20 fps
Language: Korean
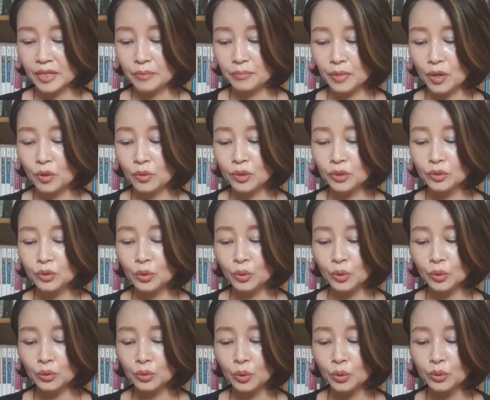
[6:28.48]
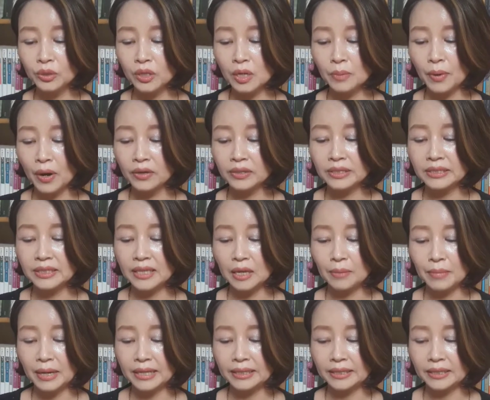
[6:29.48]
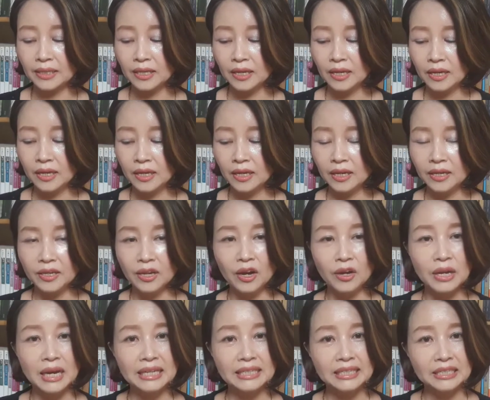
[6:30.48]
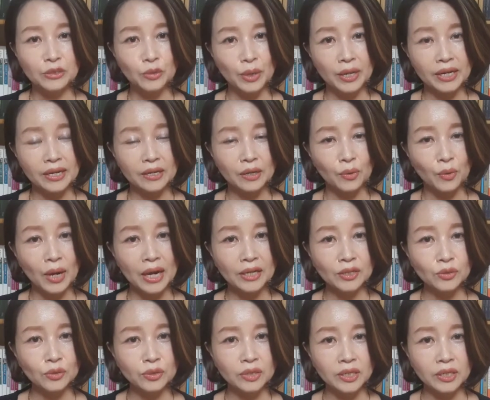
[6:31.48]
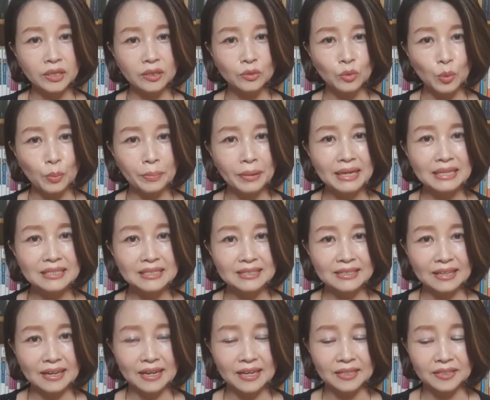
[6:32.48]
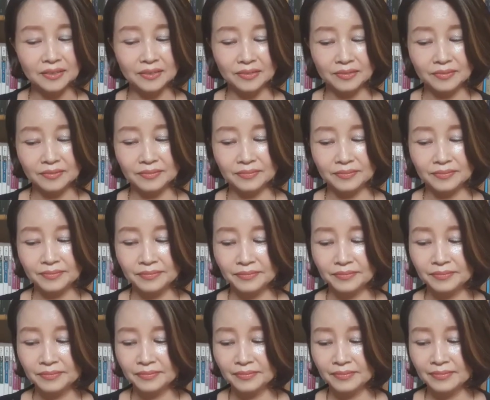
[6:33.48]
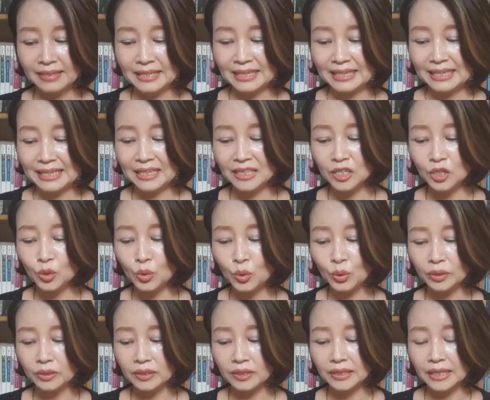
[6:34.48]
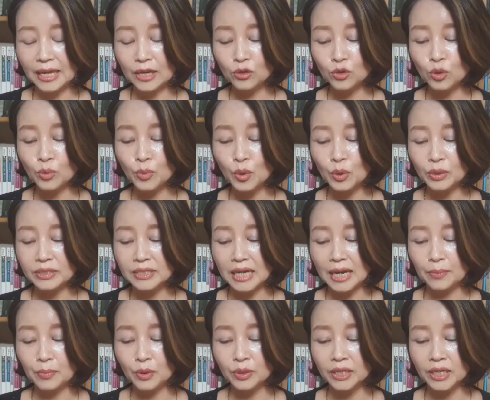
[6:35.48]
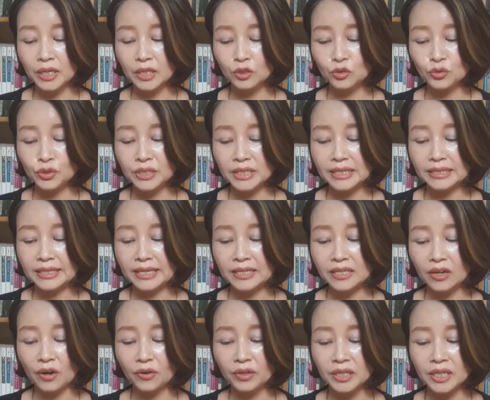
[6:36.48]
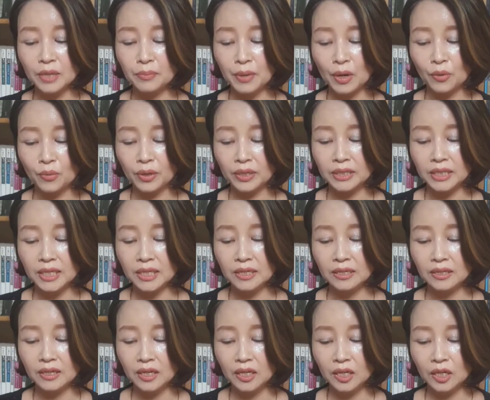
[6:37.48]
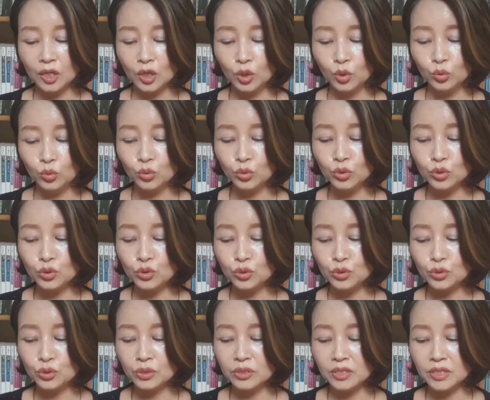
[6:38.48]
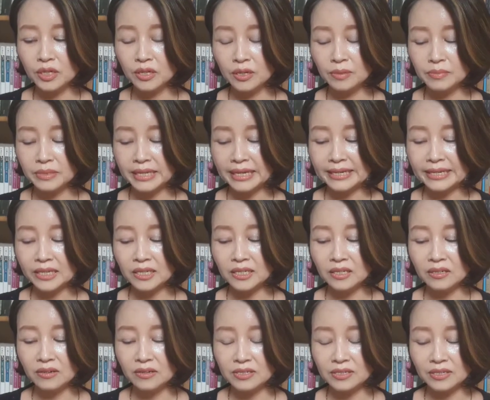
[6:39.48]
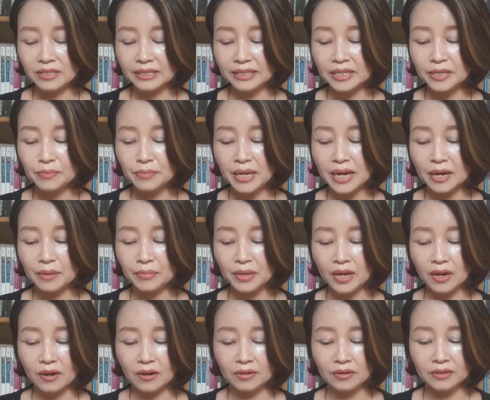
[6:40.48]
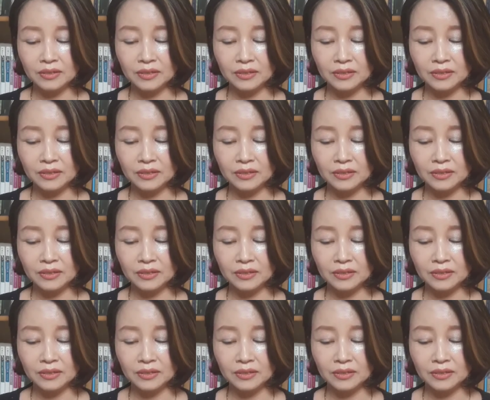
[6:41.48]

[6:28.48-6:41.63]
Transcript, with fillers: 병원도 돈을 버는 데만 혈안이 될 확률이 높아진다. 이는 곧 대규모 자본이 투자된 영리병원이 오후 죽순처럼 생기는 것을 의미하며